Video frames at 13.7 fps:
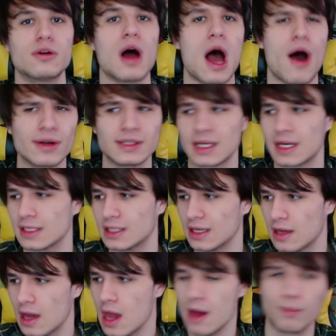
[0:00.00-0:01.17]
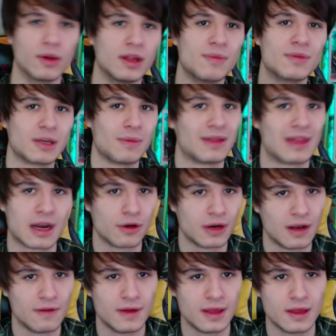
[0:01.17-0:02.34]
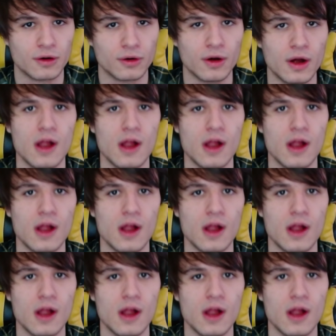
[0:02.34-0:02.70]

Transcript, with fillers: ahora sí que sí, podemos empezar con el vídeo.